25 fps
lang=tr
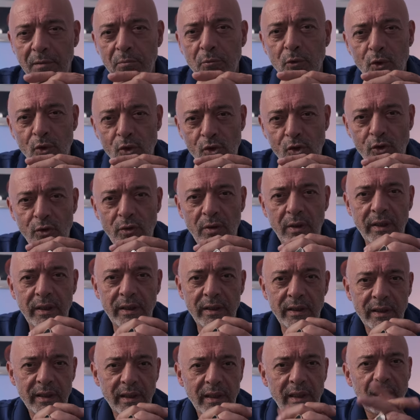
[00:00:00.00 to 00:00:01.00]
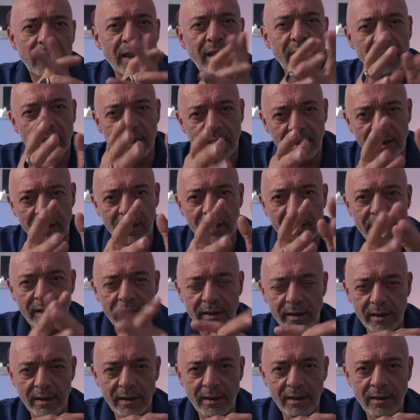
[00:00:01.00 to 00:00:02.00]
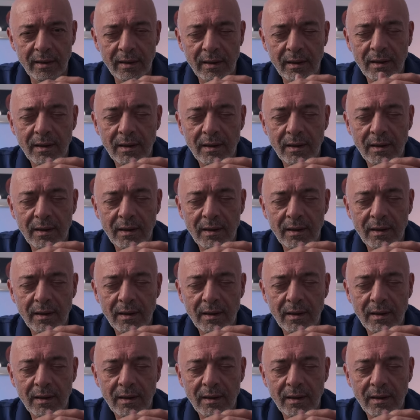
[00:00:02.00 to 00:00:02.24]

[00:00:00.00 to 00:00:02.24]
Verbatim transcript: menüsüyle ilgili, ayarlarıyla ilgili